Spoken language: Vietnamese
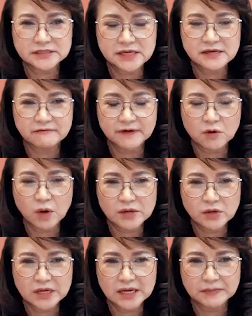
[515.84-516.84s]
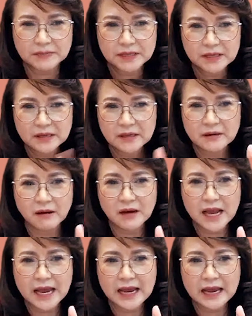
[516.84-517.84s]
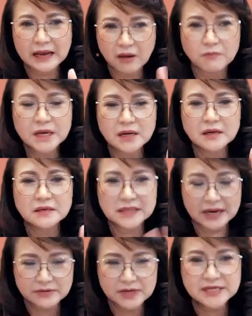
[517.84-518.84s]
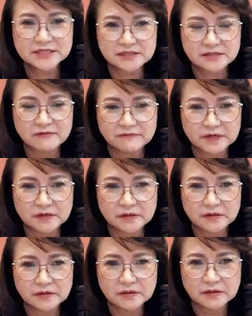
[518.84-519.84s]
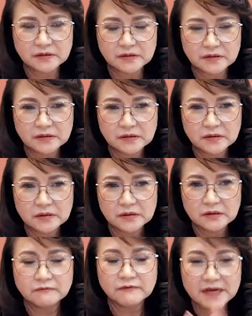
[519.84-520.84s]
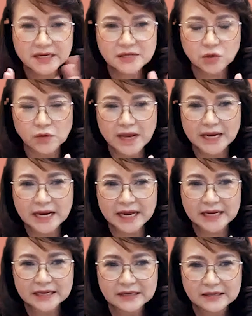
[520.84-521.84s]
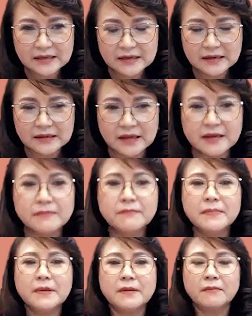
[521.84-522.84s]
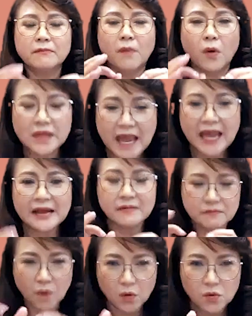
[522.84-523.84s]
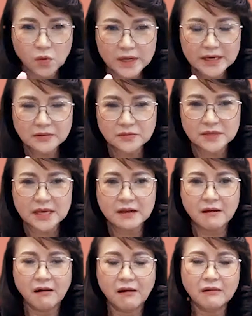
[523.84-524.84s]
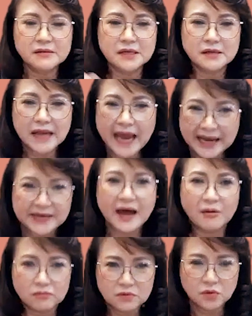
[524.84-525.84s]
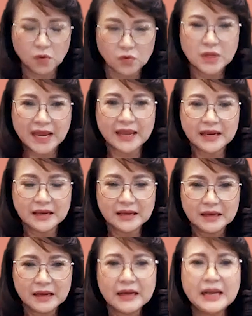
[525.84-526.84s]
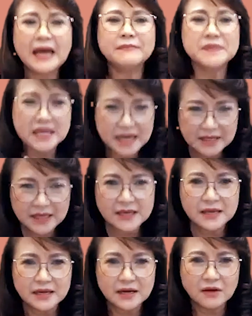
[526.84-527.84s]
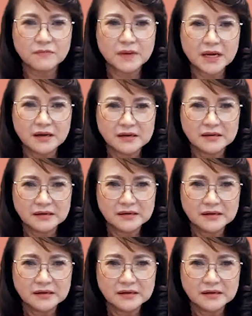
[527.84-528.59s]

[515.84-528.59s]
xây dựng văn hóa doanh nghiệp đó là lòng biết ơn tạo nên sự thịnh vượng với cái chủ đề này thì mỗi tháng mỗi quý tụi chị có những cái hành động cụ thể làm gì để thể hiện lòng biết ơn